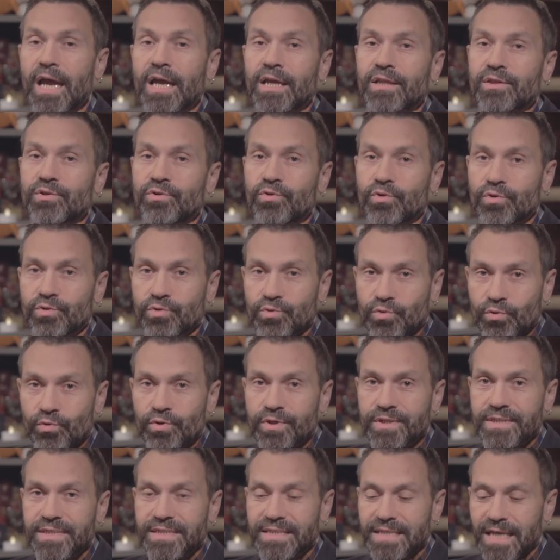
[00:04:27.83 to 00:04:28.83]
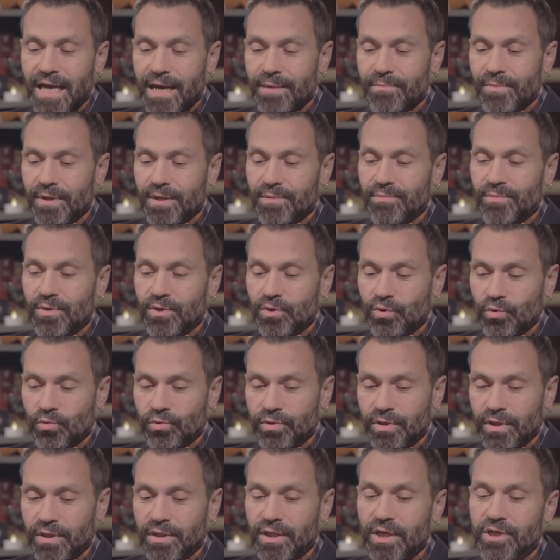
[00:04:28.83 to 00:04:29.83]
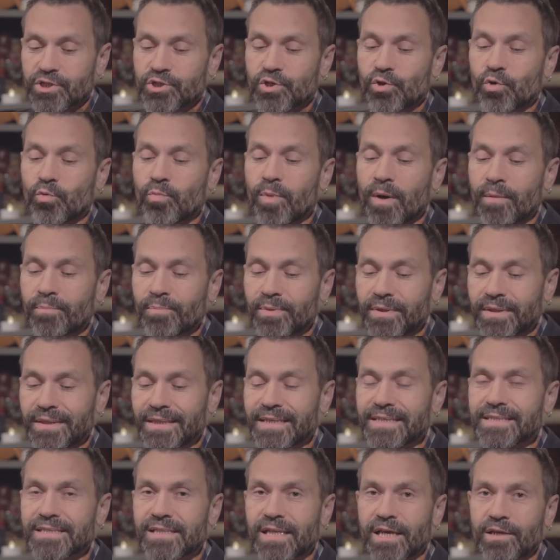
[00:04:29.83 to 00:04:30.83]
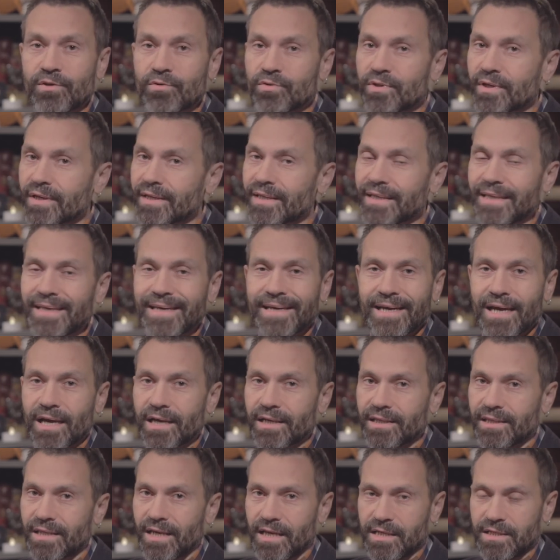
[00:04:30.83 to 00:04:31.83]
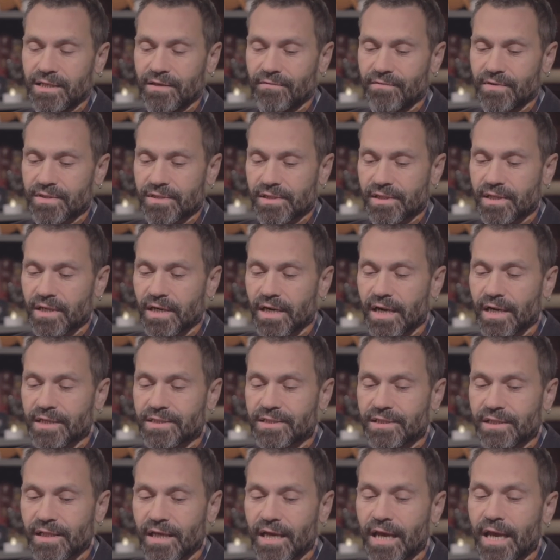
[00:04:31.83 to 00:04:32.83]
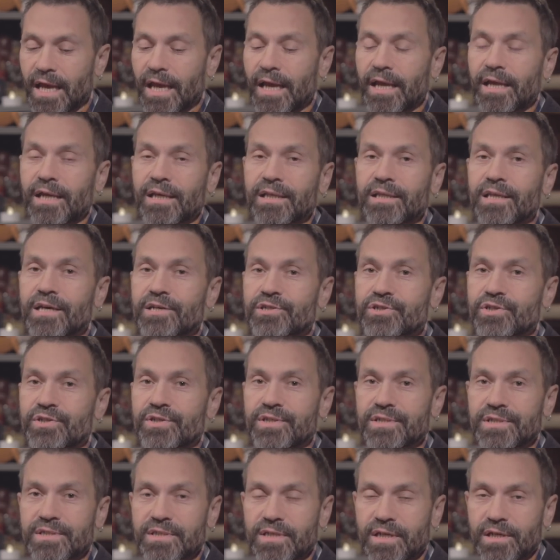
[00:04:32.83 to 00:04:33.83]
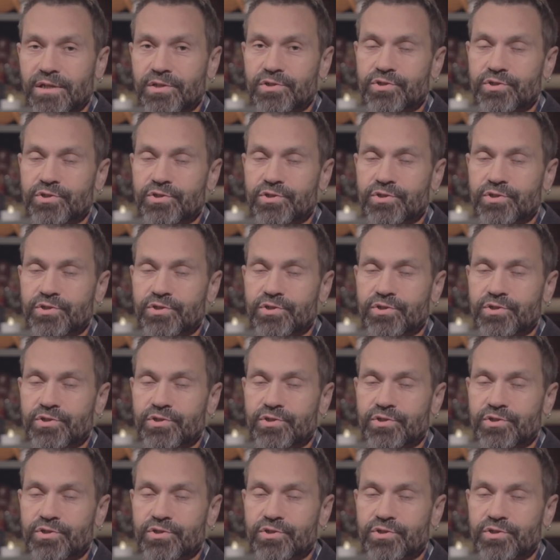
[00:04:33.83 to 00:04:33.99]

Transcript: до той самой минуты наш любопытный слоненок никогда не видел крокодила и даже не знал,